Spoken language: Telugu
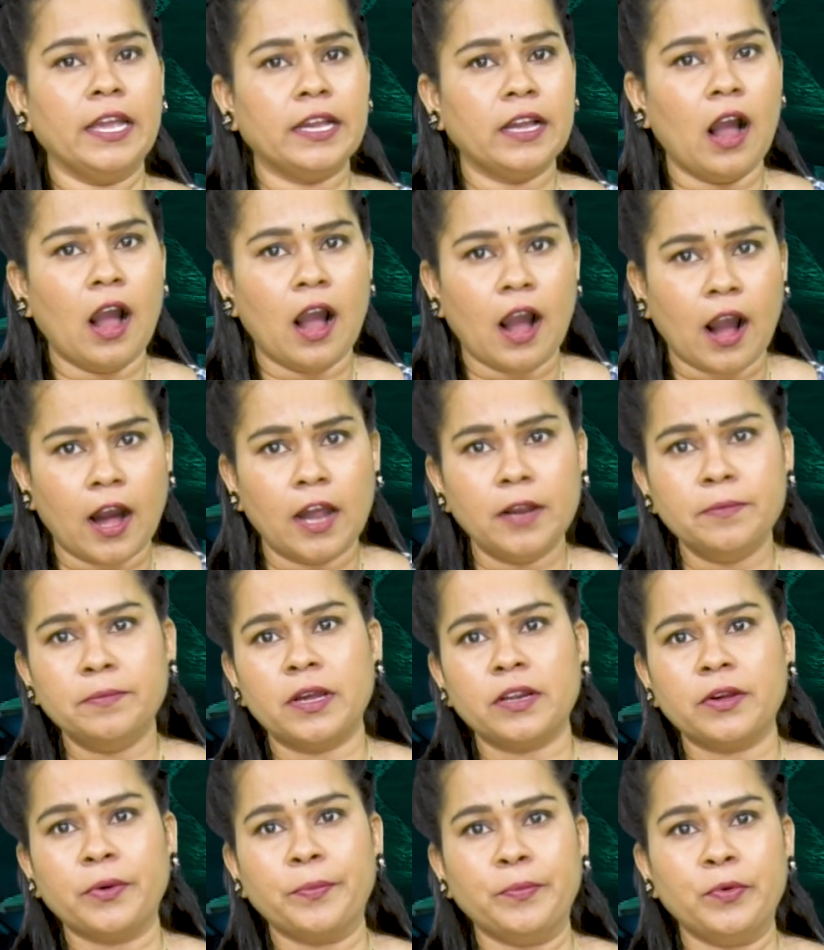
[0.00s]
ఇక
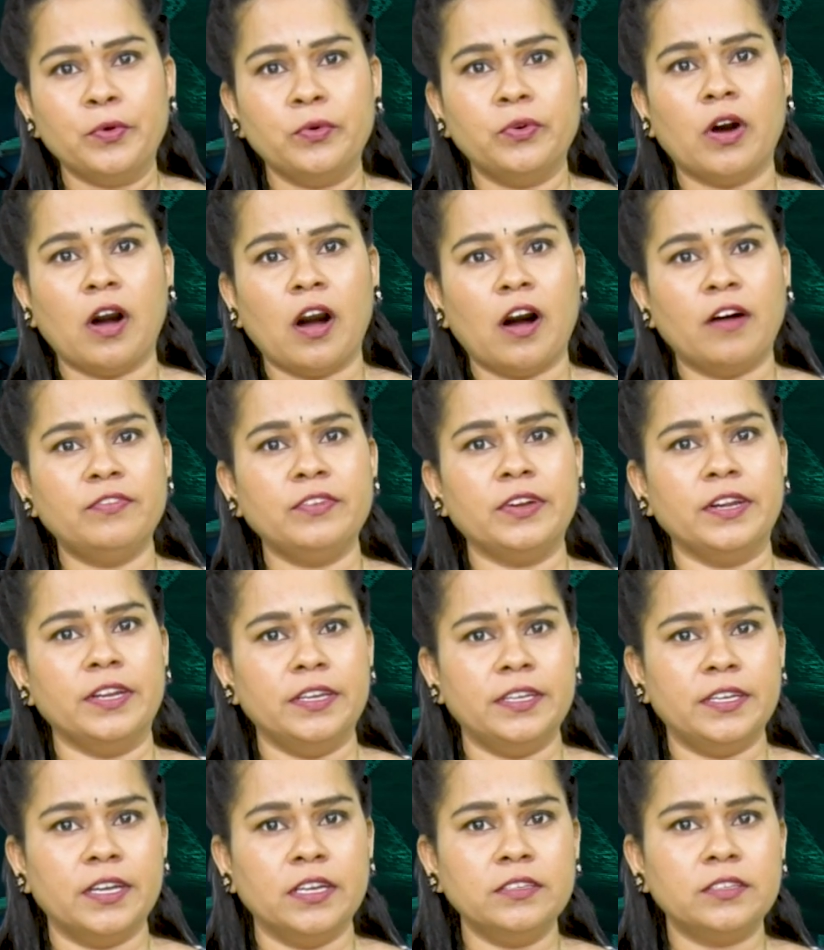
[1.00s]
హాల్మార్క్ బ్యూరో ఆఫ్
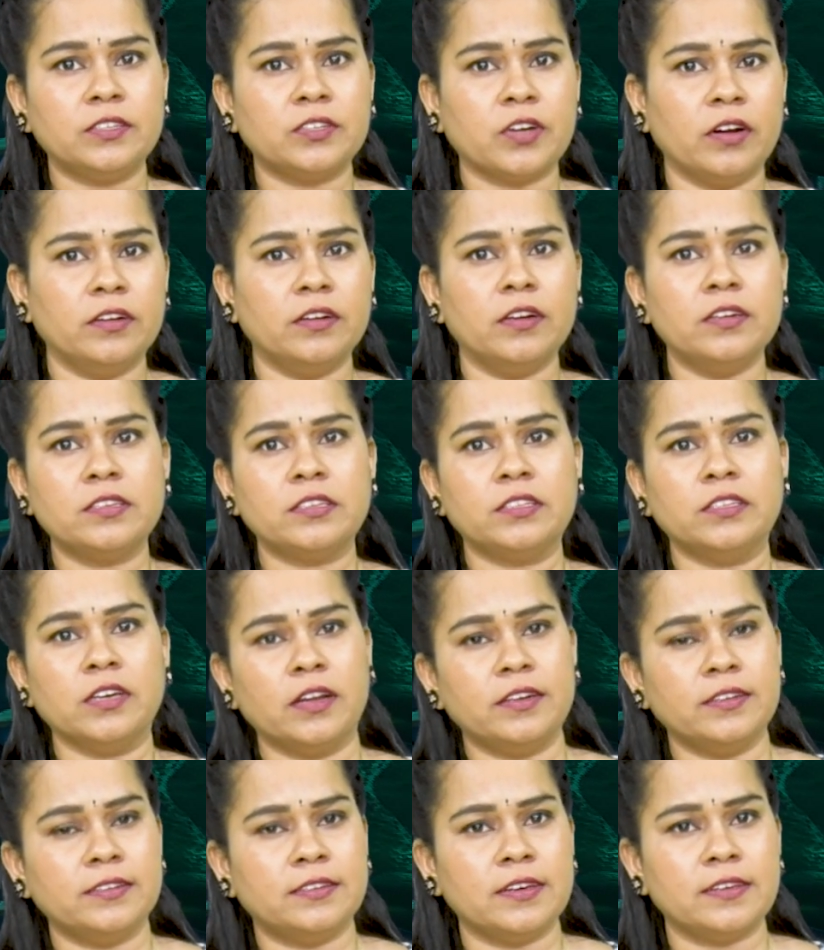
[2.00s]
ఇండియన్ స్టాండర్డ్స్
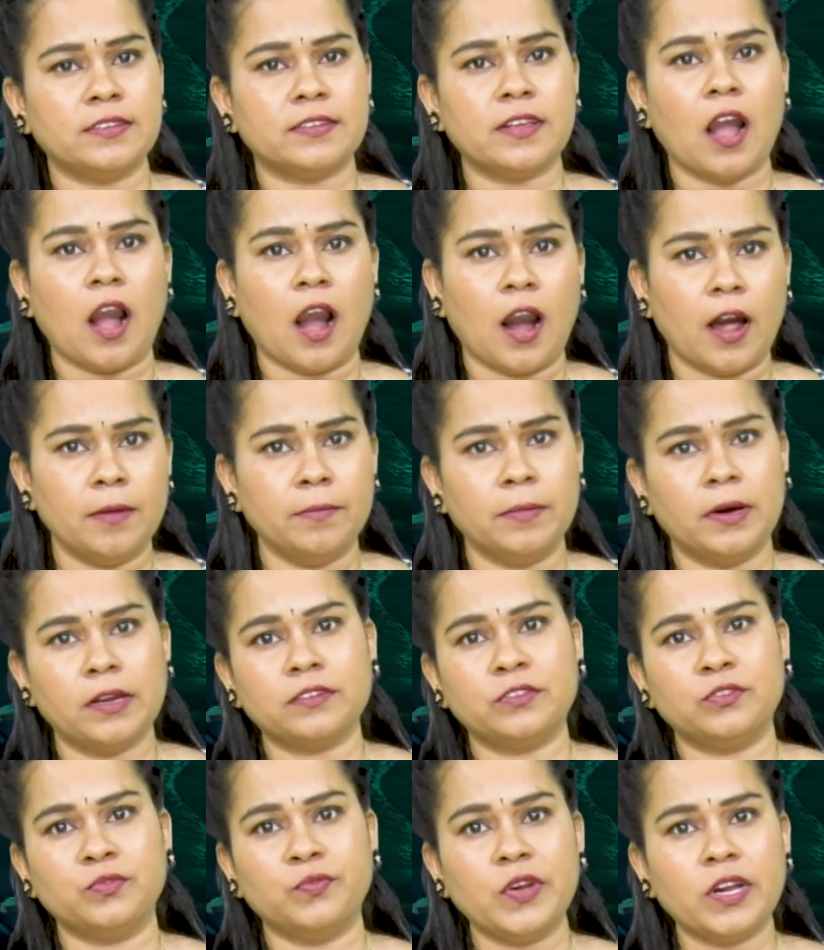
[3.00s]
జారీ చేసే
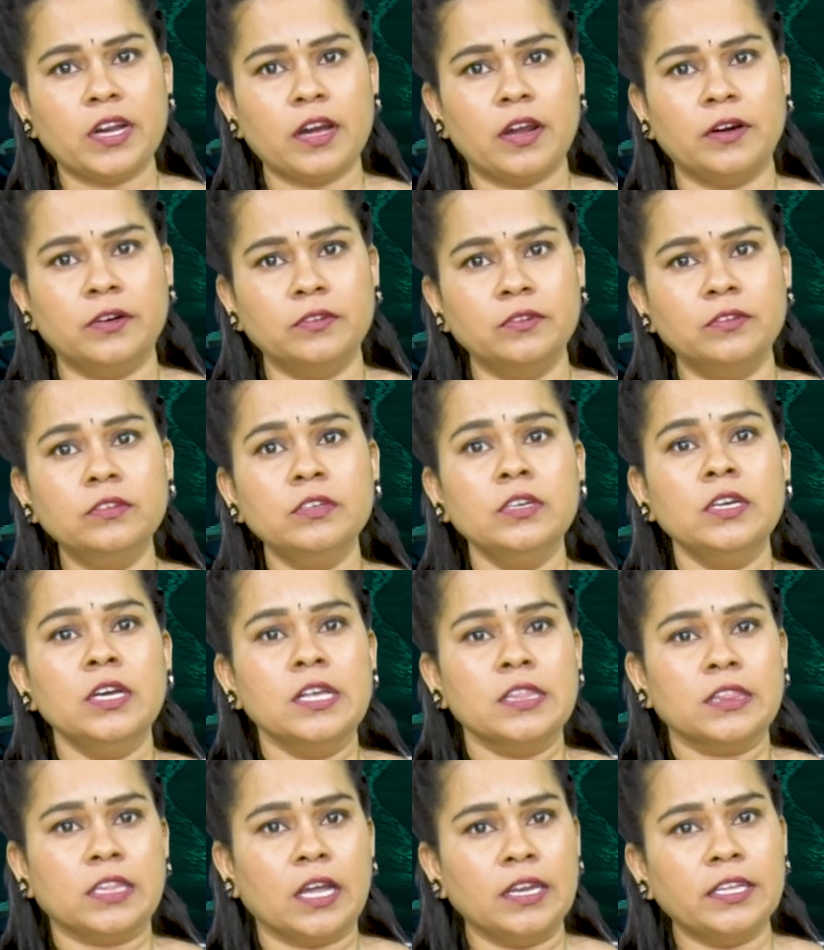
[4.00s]
హాల్మార్క్ ధృవీకరణను
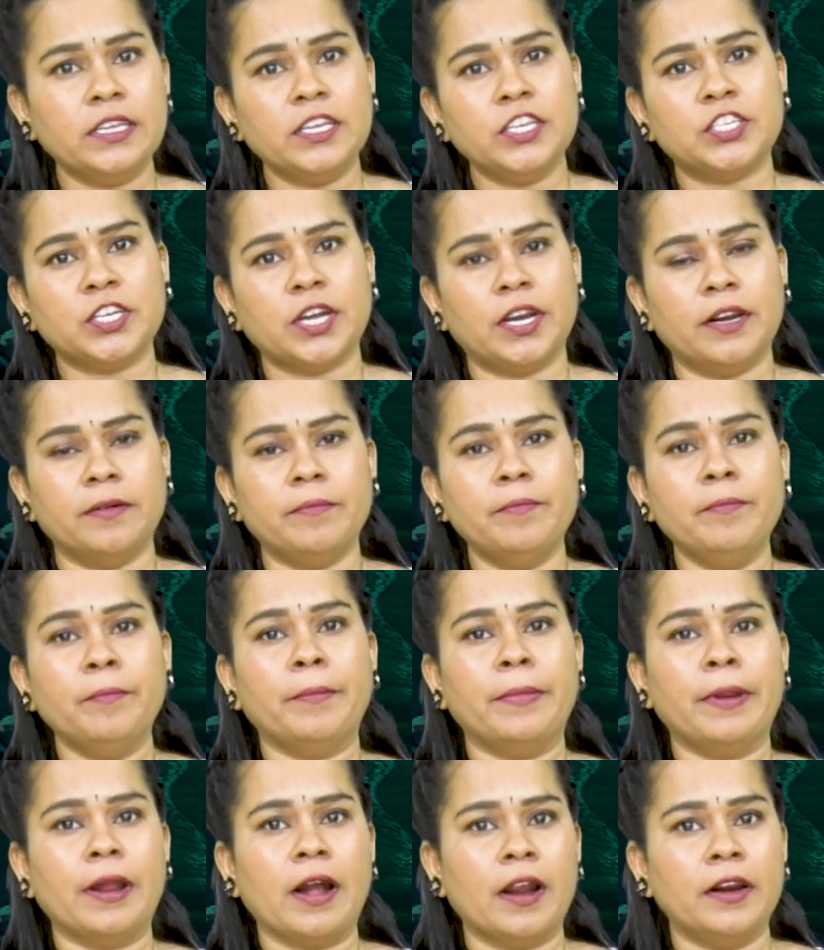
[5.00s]
తనిఖీ చేయడం
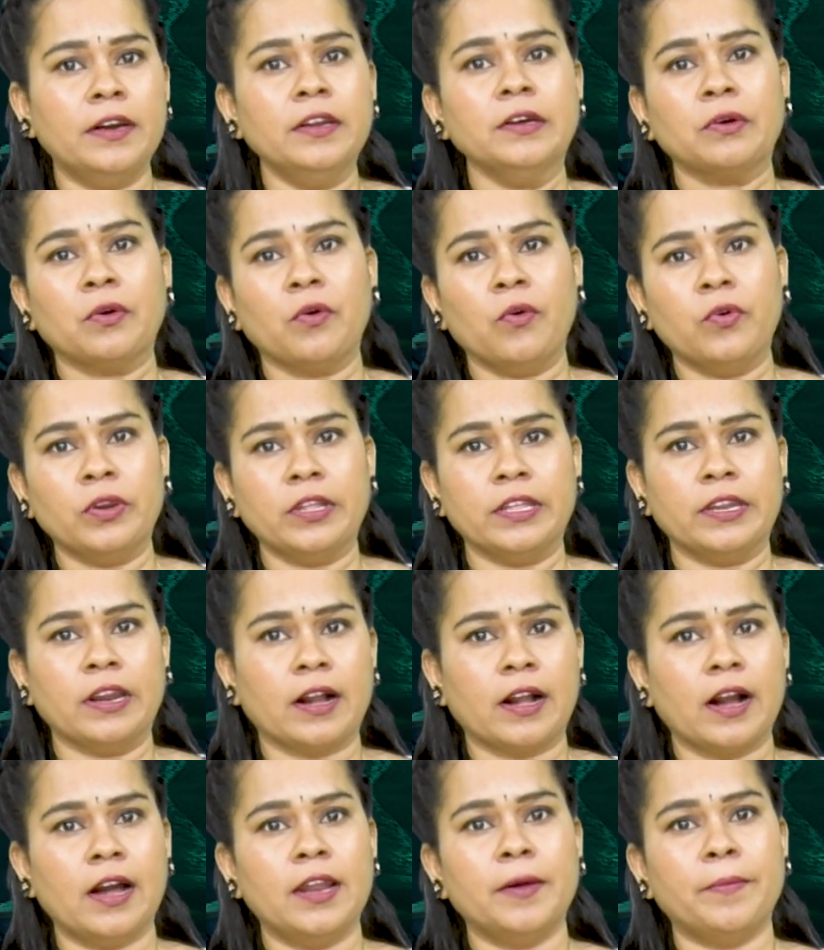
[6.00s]
బ్రాండ్ కొన్ని
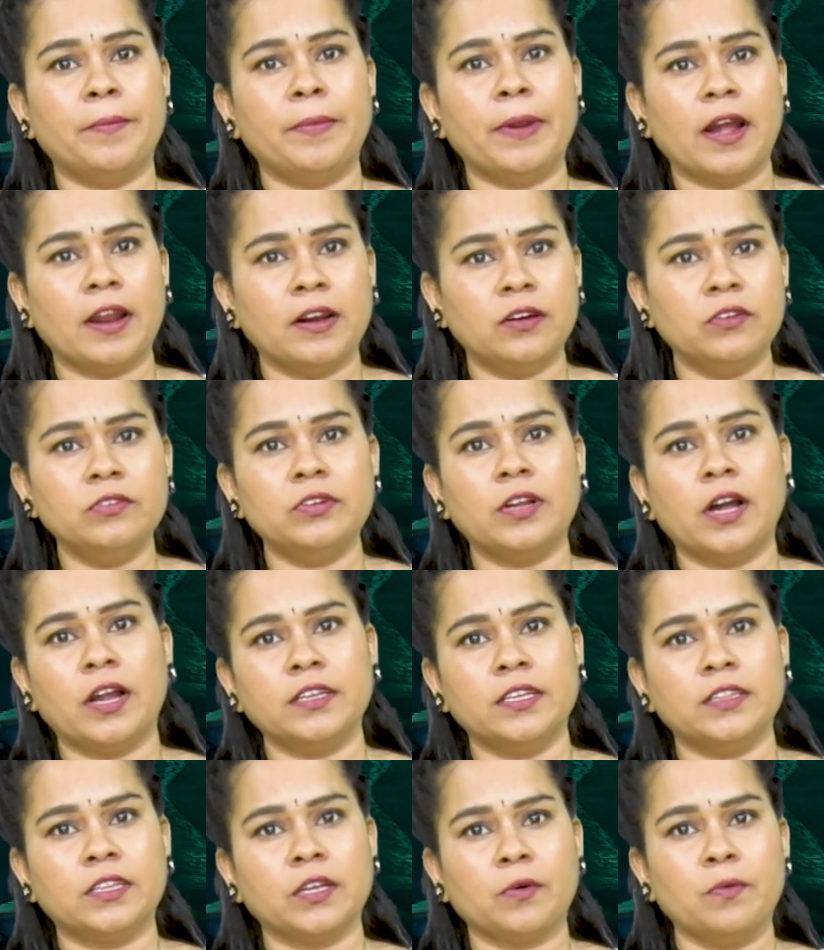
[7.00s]
రకాల బ్రాండ్లు
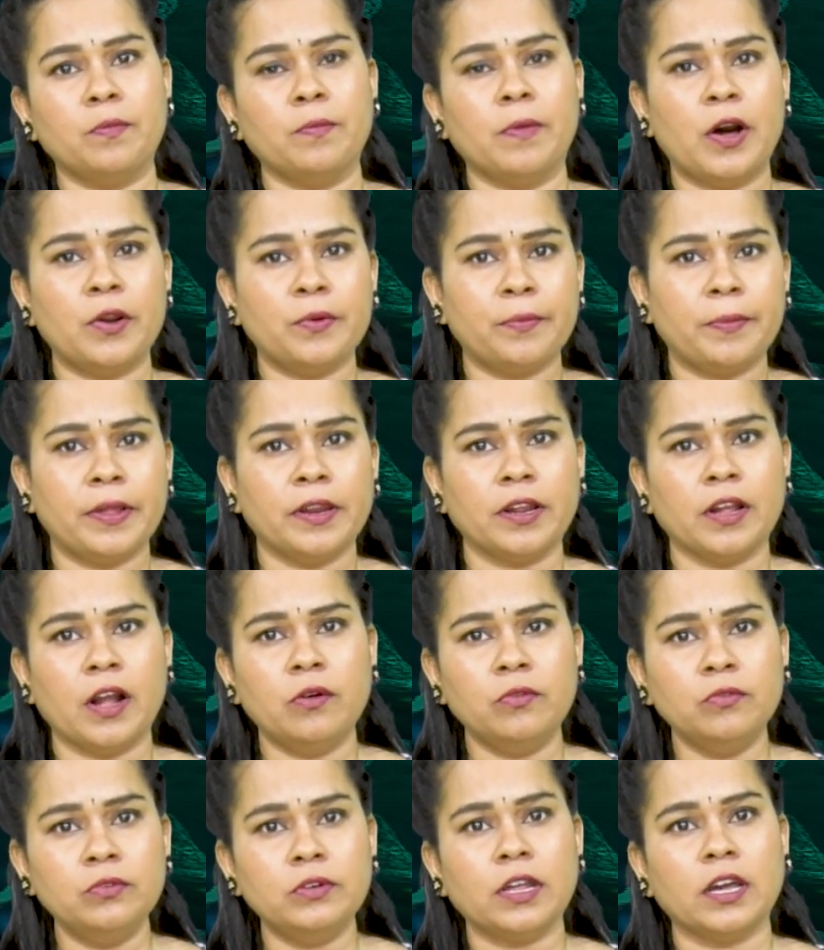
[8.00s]
నాణ్యతకు
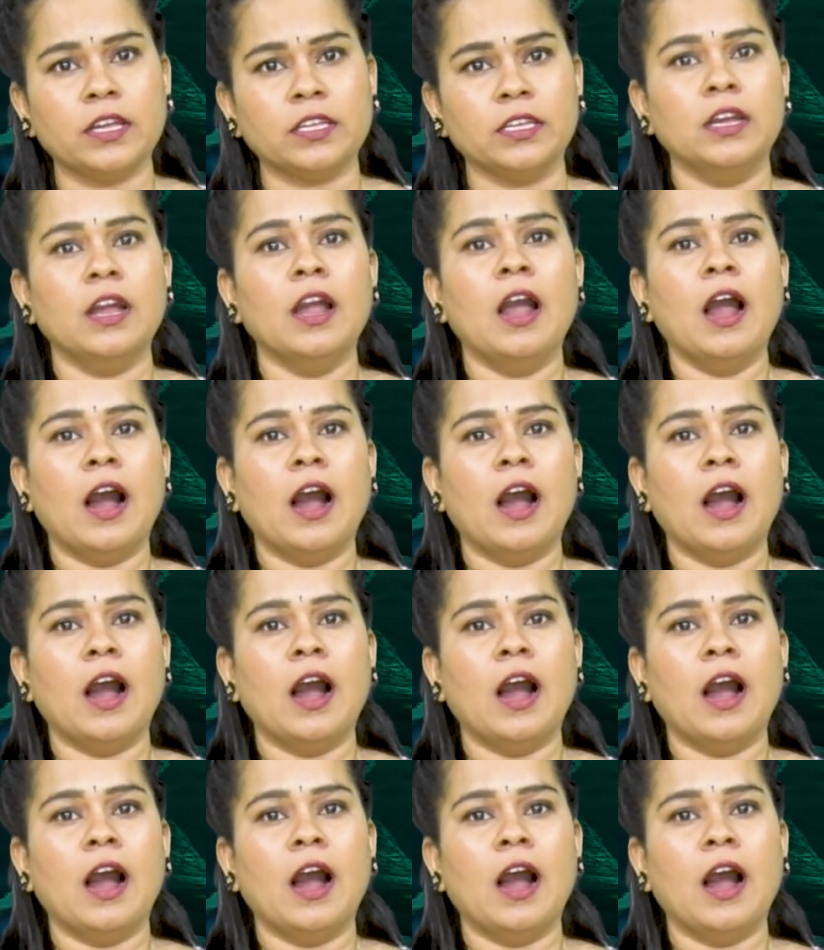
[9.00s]
మారుపేరుగా ఉంటాయి